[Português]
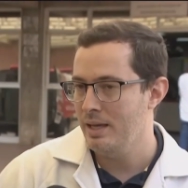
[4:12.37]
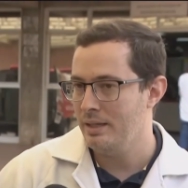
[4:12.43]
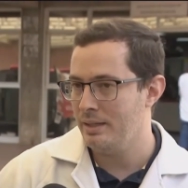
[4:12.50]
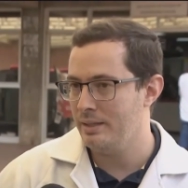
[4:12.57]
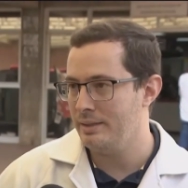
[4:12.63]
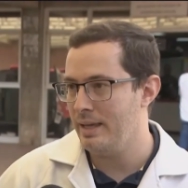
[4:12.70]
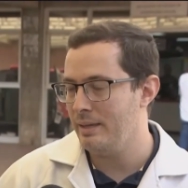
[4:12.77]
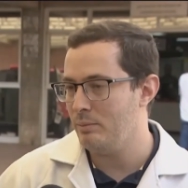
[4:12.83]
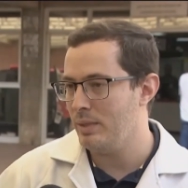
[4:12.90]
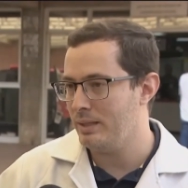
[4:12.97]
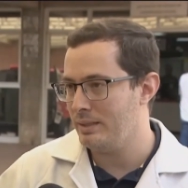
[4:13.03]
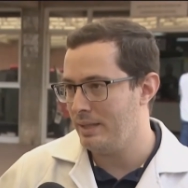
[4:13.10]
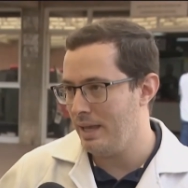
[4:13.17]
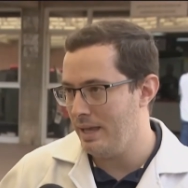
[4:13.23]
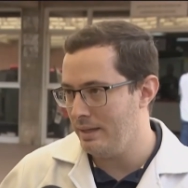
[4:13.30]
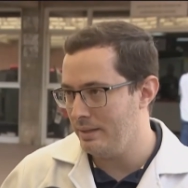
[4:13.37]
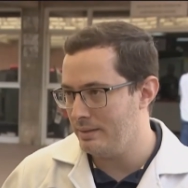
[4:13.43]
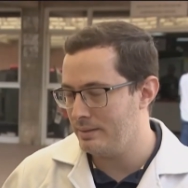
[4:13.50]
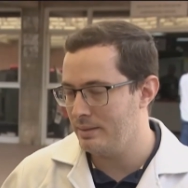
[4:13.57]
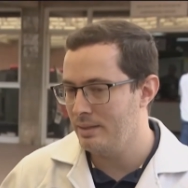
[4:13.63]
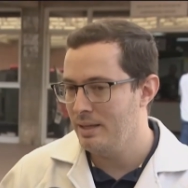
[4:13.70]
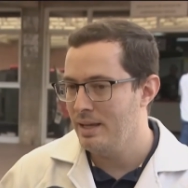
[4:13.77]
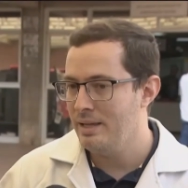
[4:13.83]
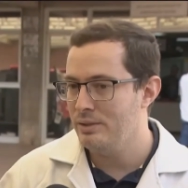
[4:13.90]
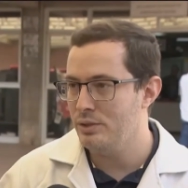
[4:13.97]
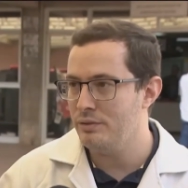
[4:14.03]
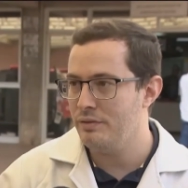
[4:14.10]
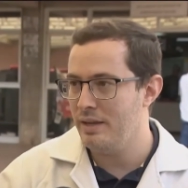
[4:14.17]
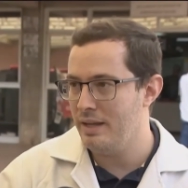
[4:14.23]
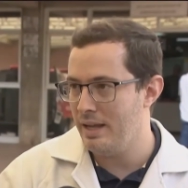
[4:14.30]
que têm bactérias
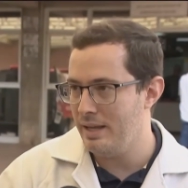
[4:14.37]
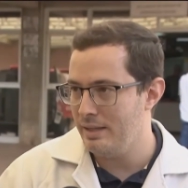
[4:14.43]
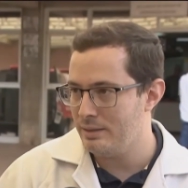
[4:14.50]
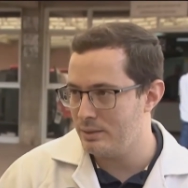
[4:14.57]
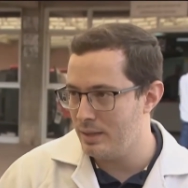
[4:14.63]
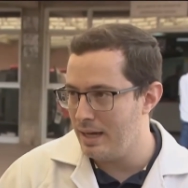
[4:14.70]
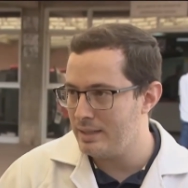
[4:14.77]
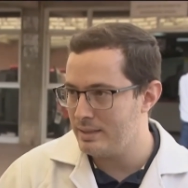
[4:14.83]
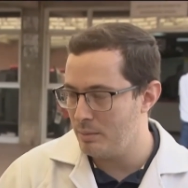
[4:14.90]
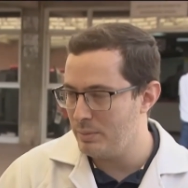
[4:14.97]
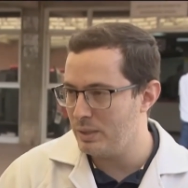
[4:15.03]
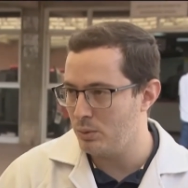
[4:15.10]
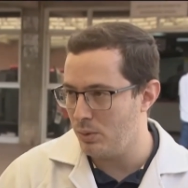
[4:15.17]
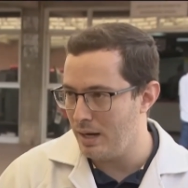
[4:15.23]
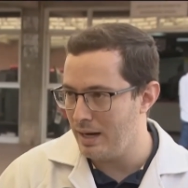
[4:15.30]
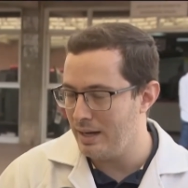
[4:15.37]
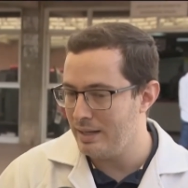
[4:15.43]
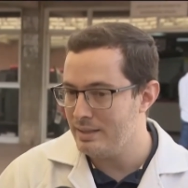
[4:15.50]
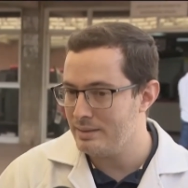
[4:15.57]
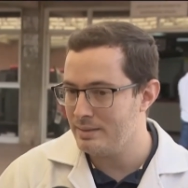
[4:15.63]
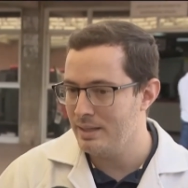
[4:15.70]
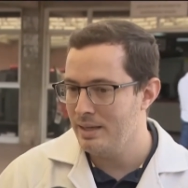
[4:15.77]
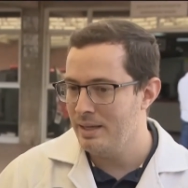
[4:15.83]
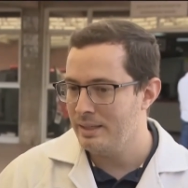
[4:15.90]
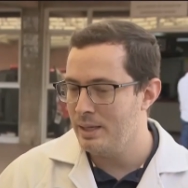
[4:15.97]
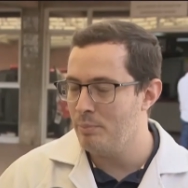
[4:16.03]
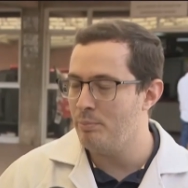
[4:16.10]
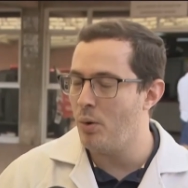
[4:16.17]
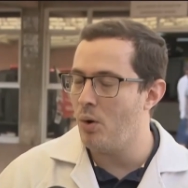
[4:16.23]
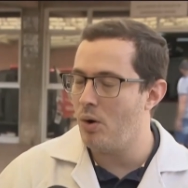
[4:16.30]
diferentes das habituais,
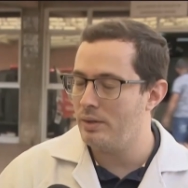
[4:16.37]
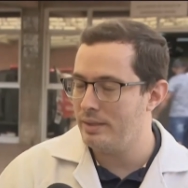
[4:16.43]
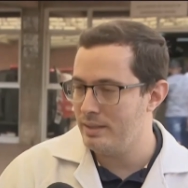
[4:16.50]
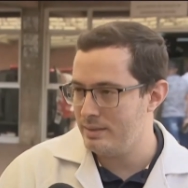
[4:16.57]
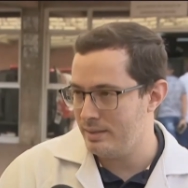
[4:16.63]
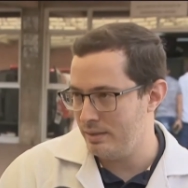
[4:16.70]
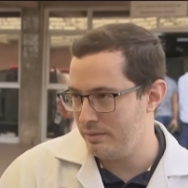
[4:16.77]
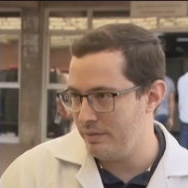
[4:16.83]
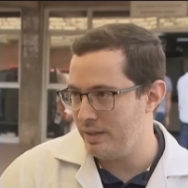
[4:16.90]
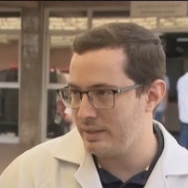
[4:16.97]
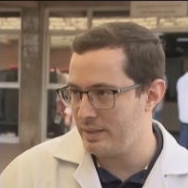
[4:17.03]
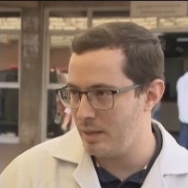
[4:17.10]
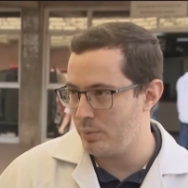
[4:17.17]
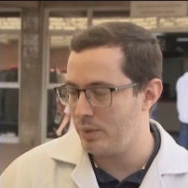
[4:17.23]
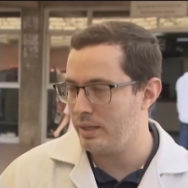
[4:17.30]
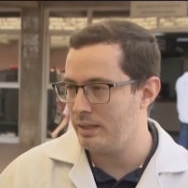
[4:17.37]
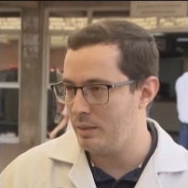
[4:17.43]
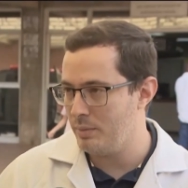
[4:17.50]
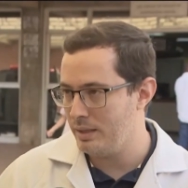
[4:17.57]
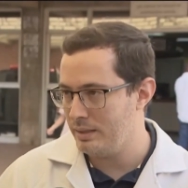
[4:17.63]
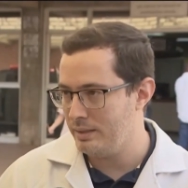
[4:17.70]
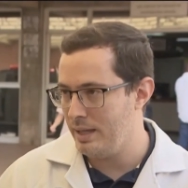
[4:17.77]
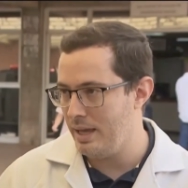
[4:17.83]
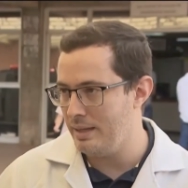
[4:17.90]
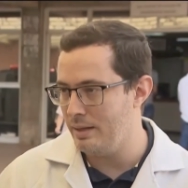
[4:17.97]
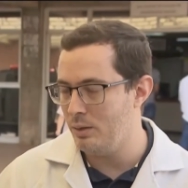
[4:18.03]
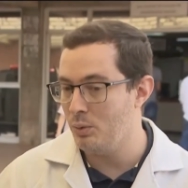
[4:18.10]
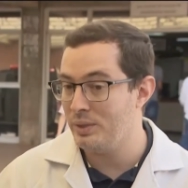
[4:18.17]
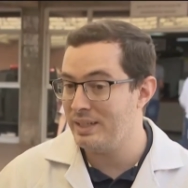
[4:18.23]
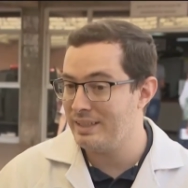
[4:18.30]
que podem se infectar por aquela bactéria.
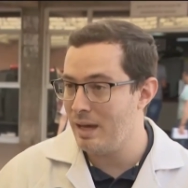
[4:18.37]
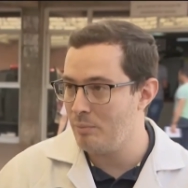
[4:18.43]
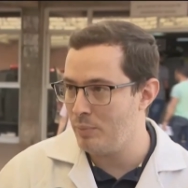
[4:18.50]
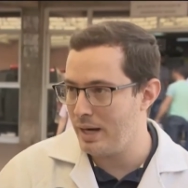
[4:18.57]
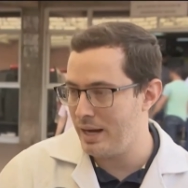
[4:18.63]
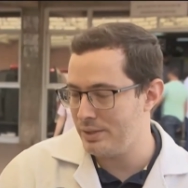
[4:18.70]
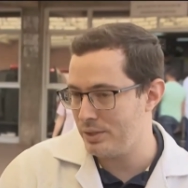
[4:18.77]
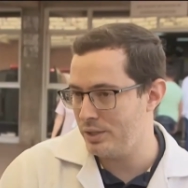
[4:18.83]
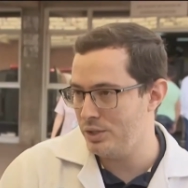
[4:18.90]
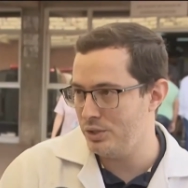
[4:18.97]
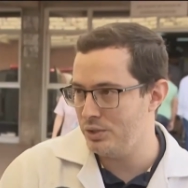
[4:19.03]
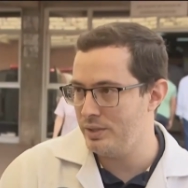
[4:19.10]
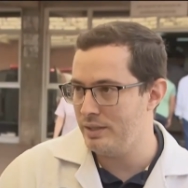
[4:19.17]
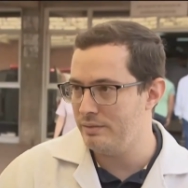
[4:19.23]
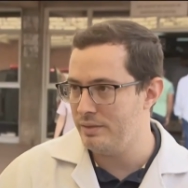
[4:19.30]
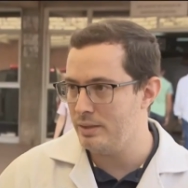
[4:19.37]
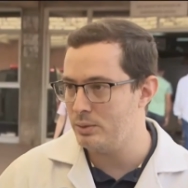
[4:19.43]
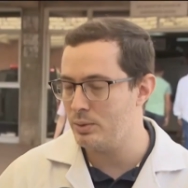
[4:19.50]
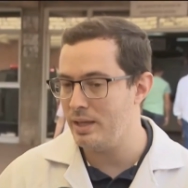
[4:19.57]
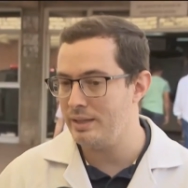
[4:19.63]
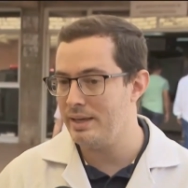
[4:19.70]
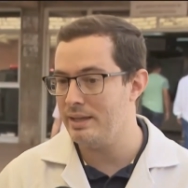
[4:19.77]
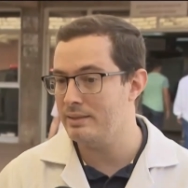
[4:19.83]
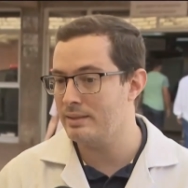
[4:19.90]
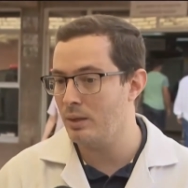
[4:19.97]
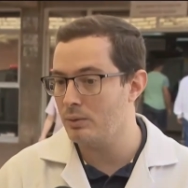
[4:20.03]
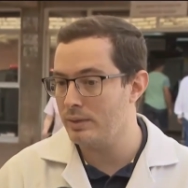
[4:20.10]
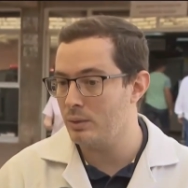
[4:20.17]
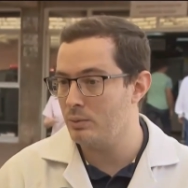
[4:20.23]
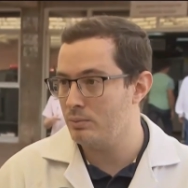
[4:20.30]
O que na prática a gente tem visto é que eles
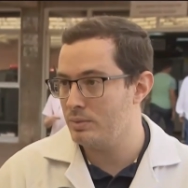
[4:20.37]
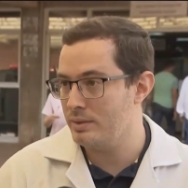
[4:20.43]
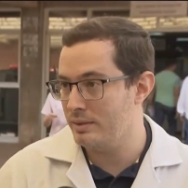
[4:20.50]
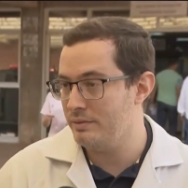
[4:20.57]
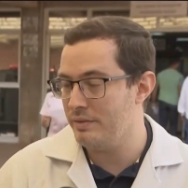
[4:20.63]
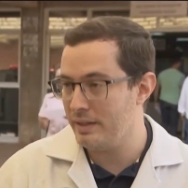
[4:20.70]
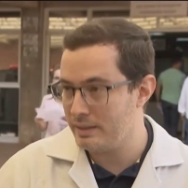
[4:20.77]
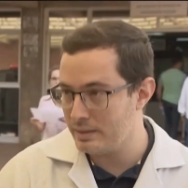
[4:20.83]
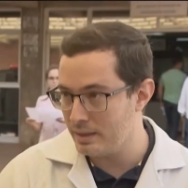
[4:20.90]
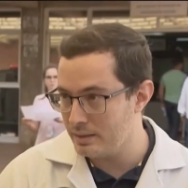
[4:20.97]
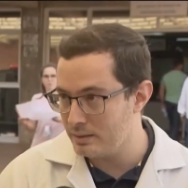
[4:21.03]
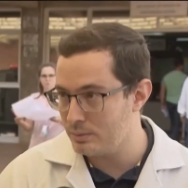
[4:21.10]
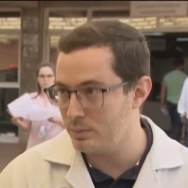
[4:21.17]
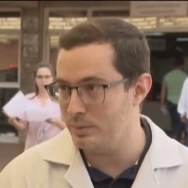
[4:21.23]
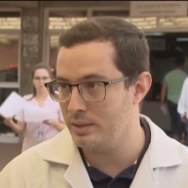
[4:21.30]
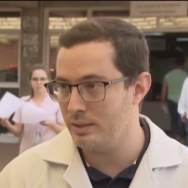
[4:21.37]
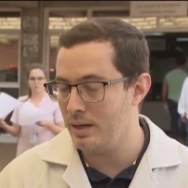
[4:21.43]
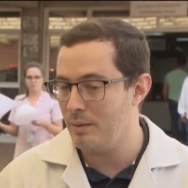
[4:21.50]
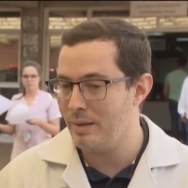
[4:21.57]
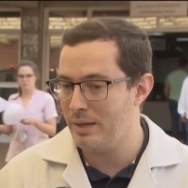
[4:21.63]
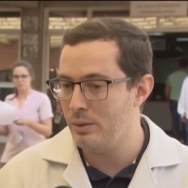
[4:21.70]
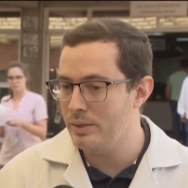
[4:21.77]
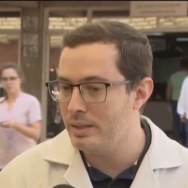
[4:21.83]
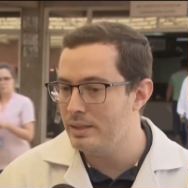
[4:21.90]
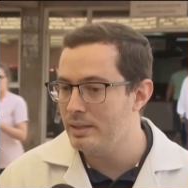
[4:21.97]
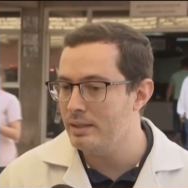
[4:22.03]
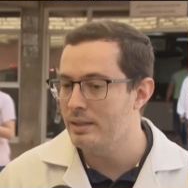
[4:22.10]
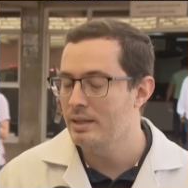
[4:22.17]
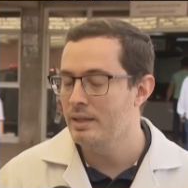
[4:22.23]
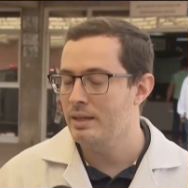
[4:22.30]
não estão se infectando, que então, a
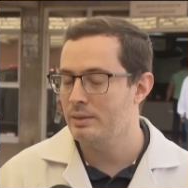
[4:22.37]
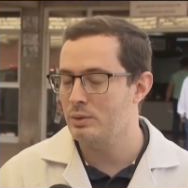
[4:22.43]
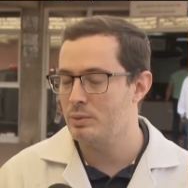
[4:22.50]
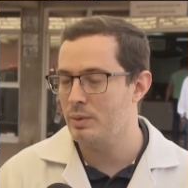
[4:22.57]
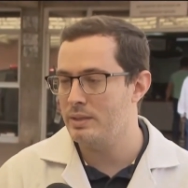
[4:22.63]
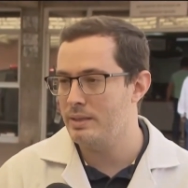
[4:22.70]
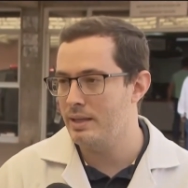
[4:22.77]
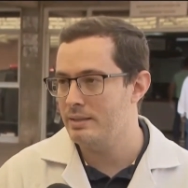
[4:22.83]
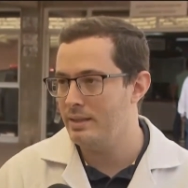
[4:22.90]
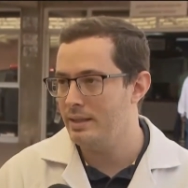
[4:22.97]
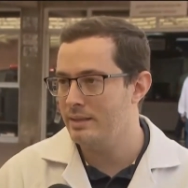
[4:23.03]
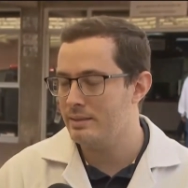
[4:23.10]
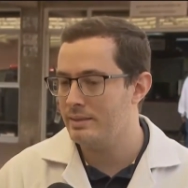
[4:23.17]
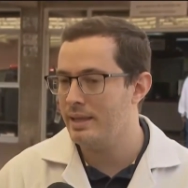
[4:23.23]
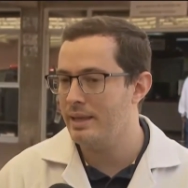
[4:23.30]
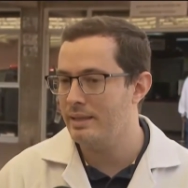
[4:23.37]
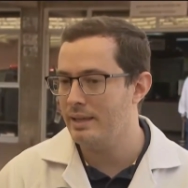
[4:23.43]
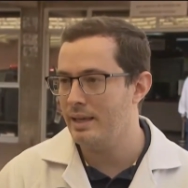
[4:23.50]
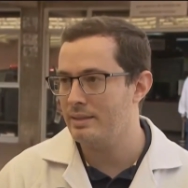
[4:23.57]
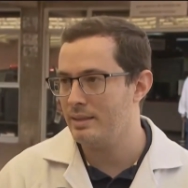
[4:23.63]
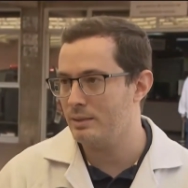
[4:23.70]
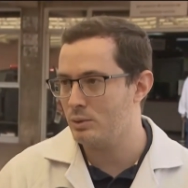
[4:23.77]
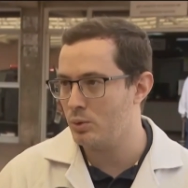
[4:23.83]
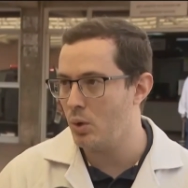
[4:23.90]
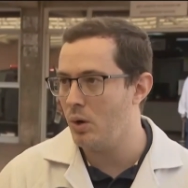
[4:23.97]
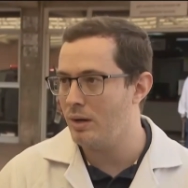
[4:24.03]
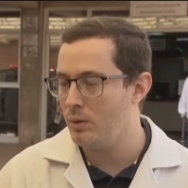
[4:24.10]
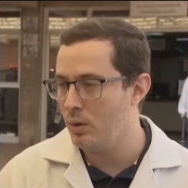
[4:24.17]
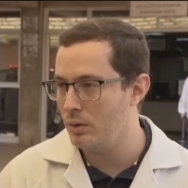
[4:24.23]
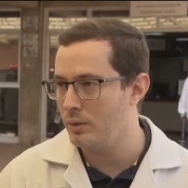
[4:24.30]
maioria dos pacientes eles têm essa só
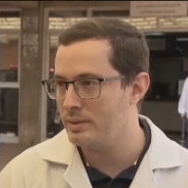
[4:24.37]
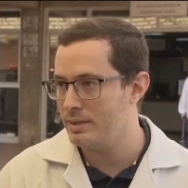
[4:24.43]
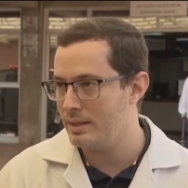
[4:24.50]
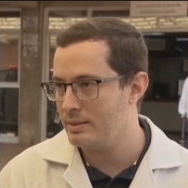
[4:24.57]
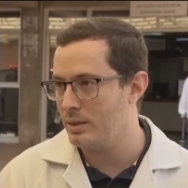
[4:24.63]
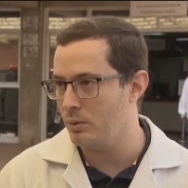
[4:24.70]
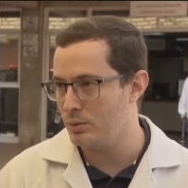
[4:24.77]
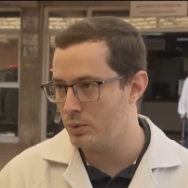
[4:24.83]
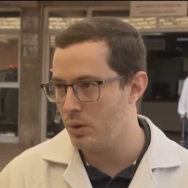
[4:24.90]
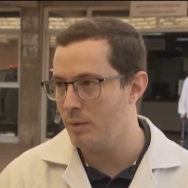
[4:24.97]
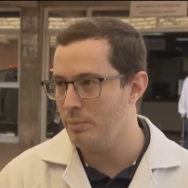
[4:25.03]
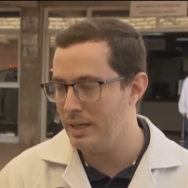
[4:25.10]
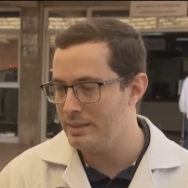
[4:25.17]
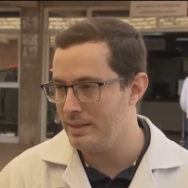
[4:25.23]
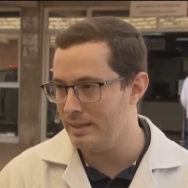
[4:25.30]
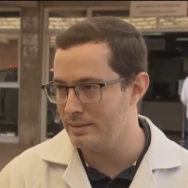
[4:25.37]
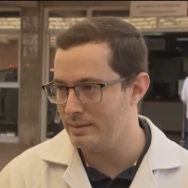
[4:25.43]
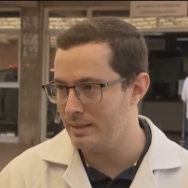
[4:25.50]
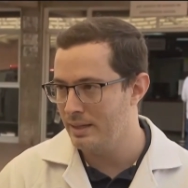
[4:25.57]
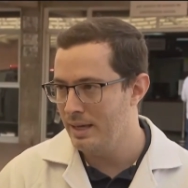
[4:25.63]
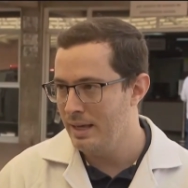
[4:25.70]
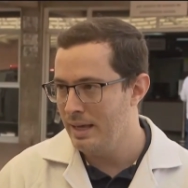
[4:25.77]
a colonização, só a presença